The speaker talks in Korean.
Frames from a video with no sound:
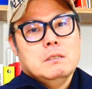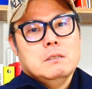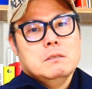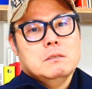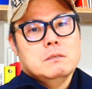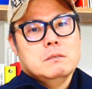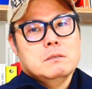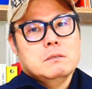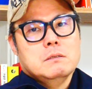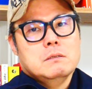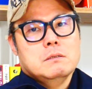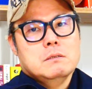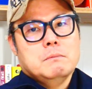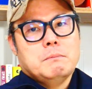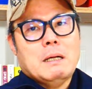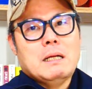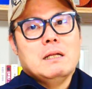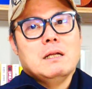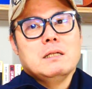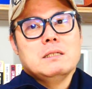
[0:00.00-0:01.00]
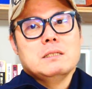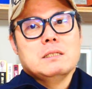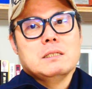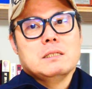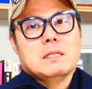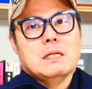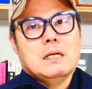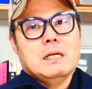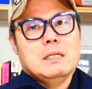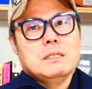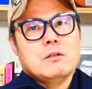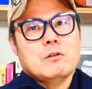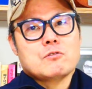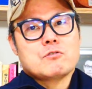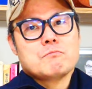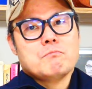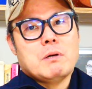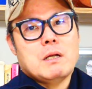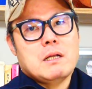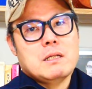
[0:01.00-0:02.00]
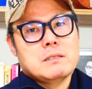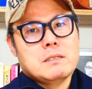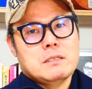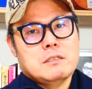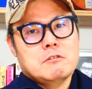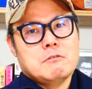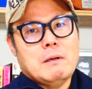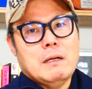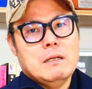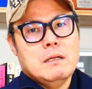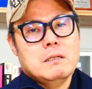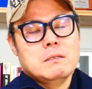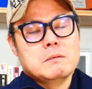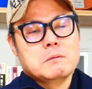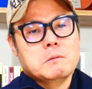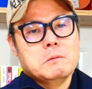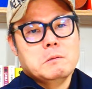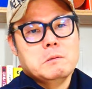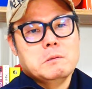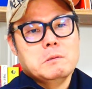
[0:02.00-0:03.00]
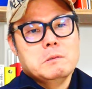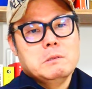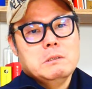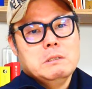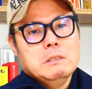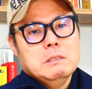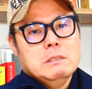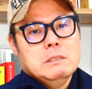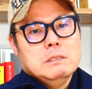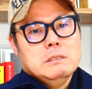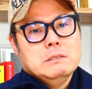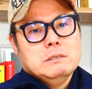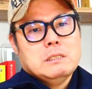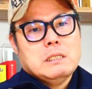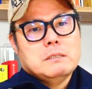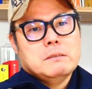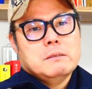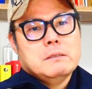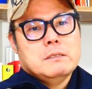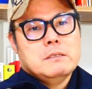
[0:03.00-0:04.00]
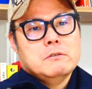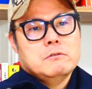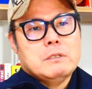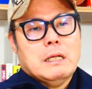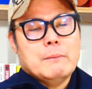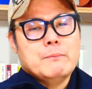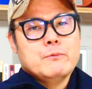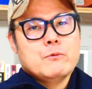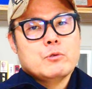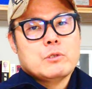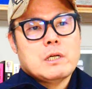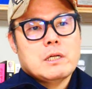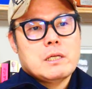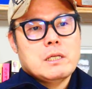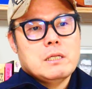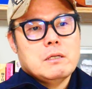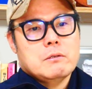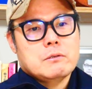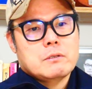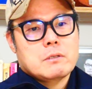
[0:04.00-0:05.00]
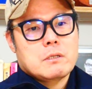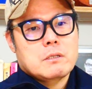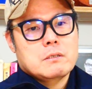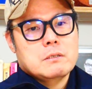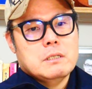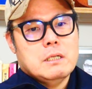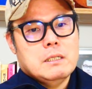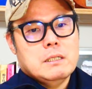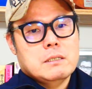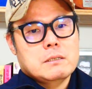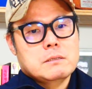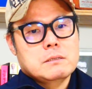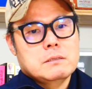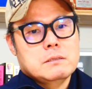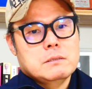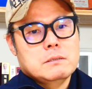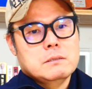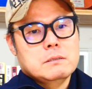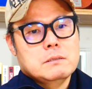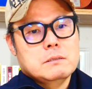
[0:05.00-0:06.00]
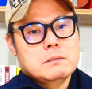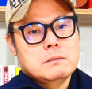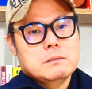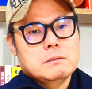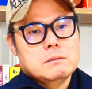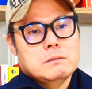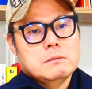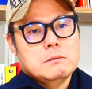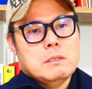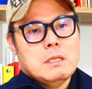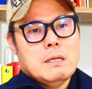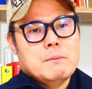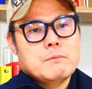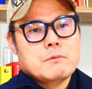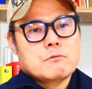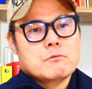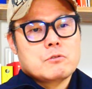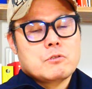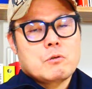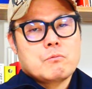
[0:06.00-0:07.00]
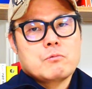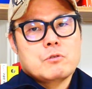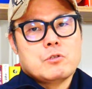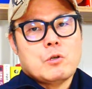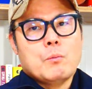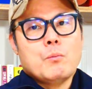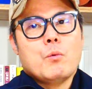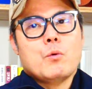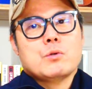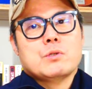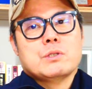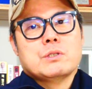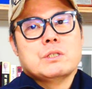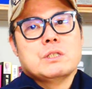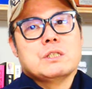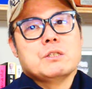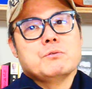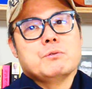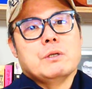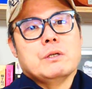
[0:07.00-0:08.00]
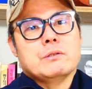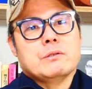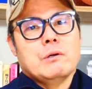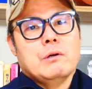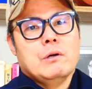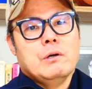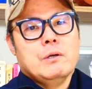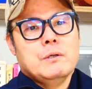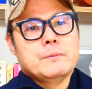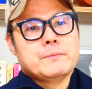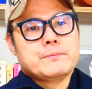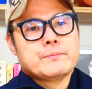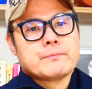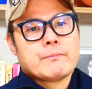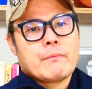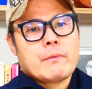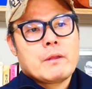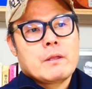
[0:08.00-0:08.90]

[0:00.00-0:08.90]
어, 반란이니까. 여순 반란 사태도 반란이고, 사삼 사태도 남노당이 어떻게든 간에 그 대한민국 정부를 전복시키기 위해서,